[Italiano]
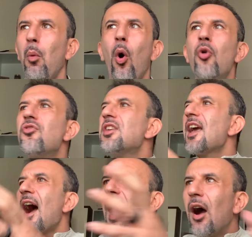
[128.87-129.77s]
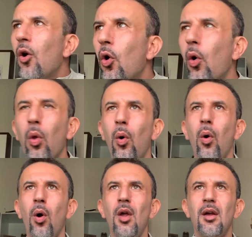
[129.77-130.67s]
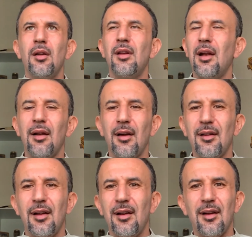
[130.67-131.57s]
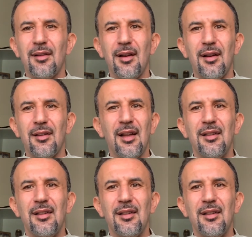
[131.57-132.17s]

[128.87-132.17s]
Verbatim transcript: ogni angolo del, del,